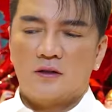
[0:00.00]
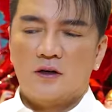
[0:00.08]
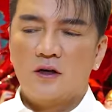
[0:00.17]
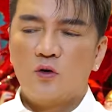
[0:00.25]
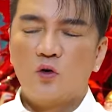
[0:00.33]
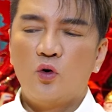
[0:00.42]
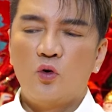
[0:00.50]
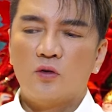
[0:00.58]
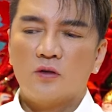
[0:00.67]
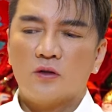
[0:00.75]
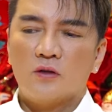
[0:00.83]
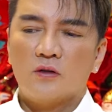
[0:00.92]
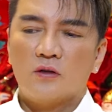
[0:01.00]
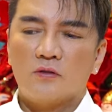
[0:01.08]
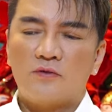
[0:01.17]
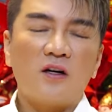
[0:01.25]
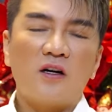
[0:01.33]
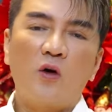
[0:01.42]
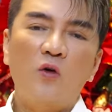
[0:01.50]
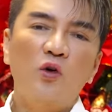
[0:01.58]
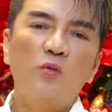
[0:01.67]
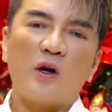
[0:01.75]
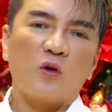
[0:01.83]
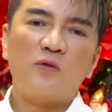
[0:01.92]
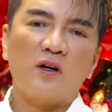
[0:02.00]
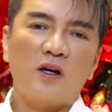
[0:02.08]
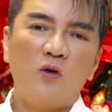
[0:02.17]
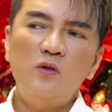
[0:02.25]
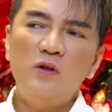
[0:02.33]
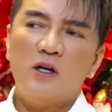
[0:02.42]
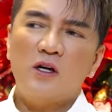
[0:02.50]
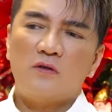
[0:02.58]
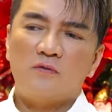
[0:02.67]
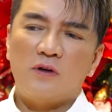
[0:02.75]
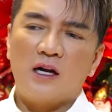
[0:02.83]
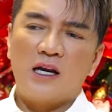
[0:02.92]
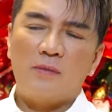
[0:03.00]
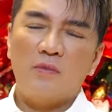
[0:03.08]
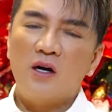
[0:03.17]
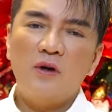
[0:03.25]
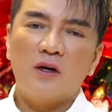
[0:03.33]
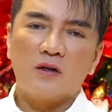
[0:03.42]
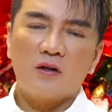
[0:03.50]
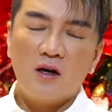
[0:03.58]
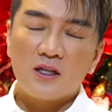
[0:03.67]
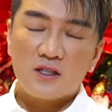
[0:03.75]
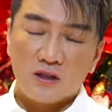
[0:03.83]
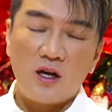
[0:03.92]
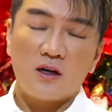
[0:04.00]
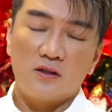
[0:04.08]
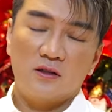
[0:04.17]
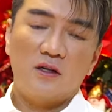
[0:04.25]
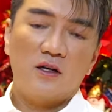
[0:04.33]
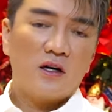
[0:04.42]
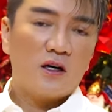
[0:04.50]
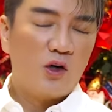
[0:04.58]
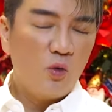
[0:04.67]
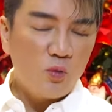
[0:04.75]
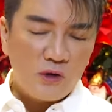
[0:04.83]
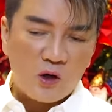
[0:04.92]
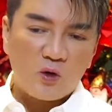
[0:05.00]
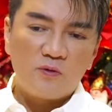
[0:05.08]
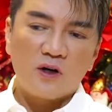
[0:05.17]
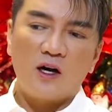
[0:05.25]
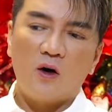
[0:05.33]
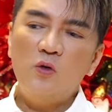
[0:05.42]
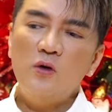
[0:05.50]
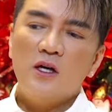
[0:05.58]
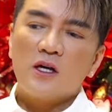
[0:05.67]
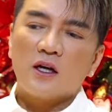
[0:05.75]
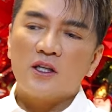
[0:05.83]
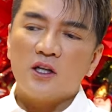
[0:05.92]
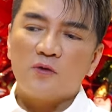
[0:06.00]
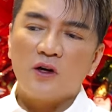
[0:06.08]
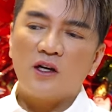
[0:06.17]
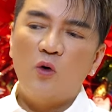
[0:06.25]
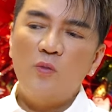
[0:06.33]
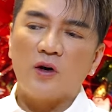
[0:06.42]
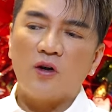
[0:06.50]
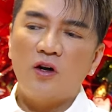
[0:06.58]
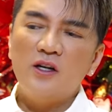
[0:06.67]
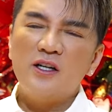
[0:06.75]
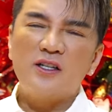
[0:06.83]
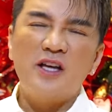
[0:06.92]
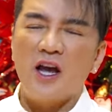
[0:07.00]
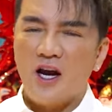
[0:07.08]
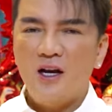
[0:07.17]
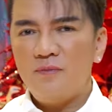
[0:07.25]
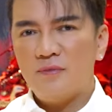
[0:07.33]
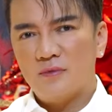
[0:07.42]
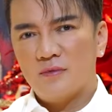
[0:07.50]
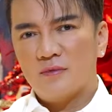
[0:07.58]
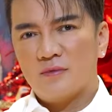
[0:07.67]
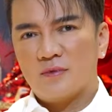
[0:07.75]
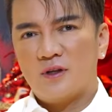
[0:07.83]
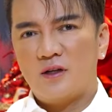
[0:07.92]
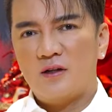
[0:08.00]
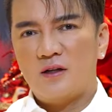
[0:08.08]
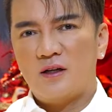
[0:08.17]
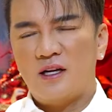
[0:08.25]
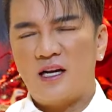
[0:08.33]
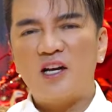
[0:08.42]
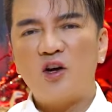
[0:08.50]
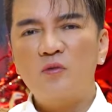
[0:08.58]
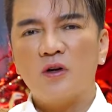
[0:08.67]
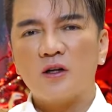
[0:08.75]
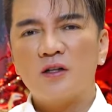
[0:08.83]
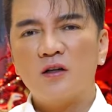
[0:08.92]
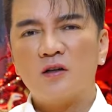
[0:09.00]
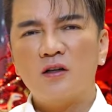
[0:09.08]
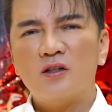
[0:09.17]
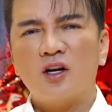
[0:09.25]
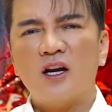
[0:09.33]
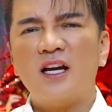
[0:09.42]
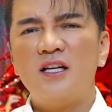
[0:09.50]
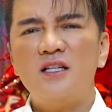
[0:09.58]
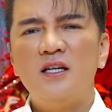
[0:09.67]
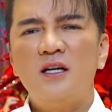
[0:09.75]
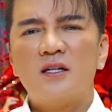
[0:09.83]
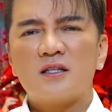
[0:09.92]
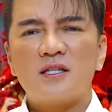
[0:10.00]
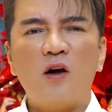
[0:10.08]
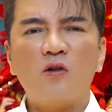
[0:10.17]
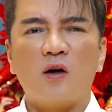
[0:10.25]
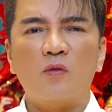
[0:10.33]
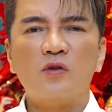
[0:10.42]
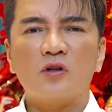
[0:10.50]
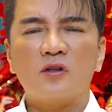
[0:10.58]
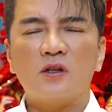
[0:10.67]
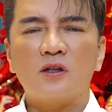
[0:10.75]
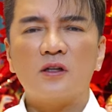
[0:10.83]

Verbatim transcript: hưng luôn luôn phấn đấu lúc nào cũng phấn đấu và làm mới mình đó là sự thật lúc nào cũng phấn đấu cái chuyện phấn đấu mình nói nó dễ lắm đó ai nói cũng được hết trơn nói cho hay sáo rộng, nói